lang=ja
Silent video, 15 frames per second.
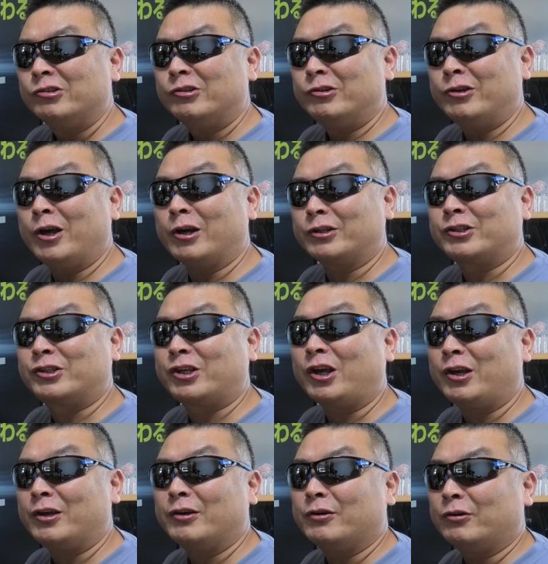るやっちゃ
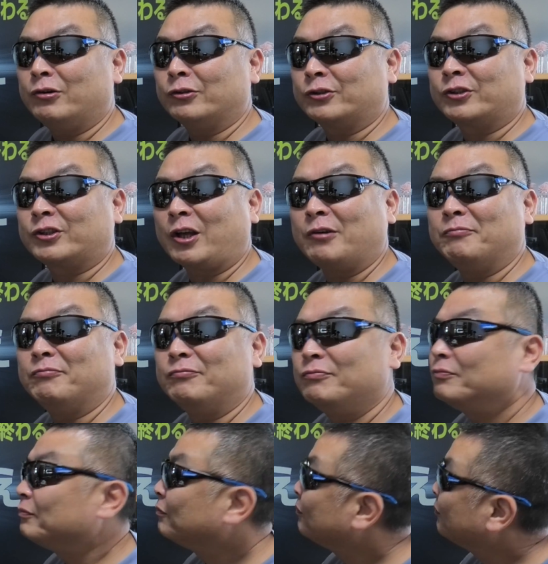え、おっさん